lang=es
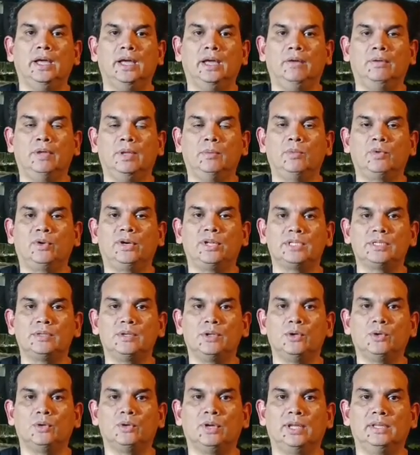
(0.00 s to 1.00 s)
habíamos
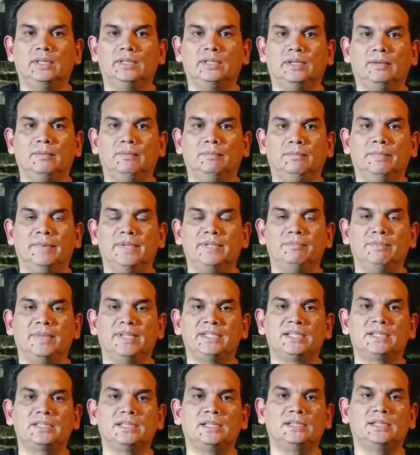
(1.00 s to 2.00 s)
recibido durante
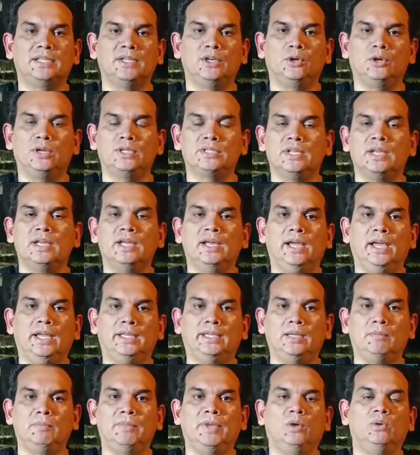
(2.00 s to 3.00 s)
meses anteriores
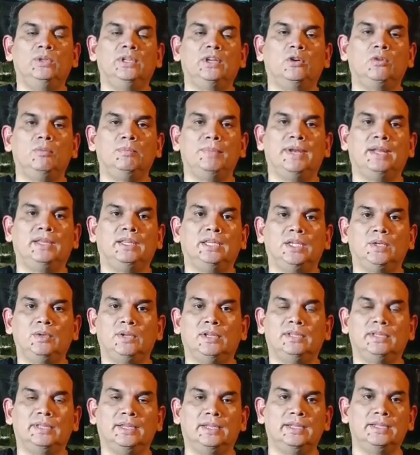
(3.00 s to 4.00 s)
y también una
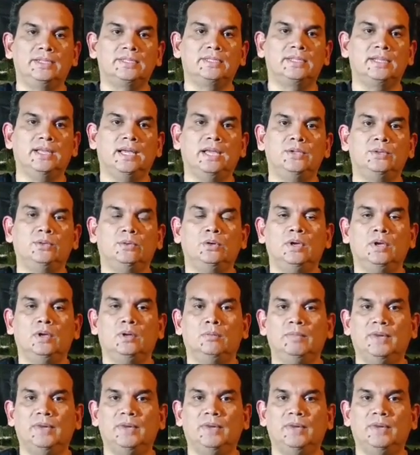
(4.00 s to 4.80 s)
comparativa de este año